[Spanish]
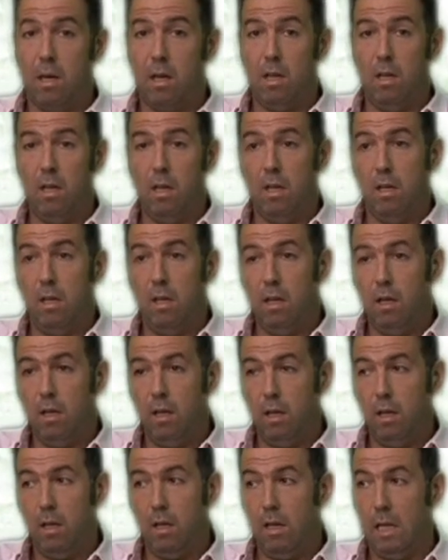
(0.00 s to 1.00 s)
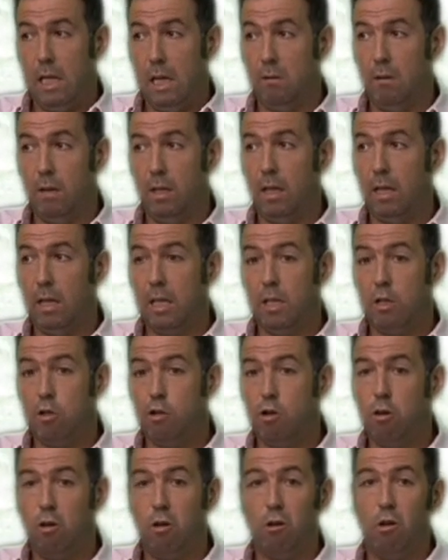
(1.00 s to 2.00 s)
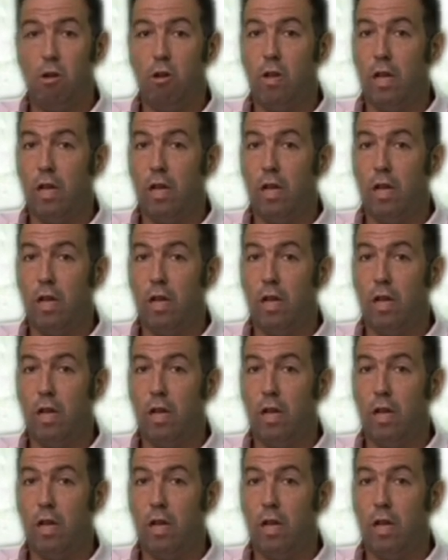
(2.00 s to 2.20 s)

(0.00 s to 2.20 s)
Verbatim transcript: y la verdad que yo no,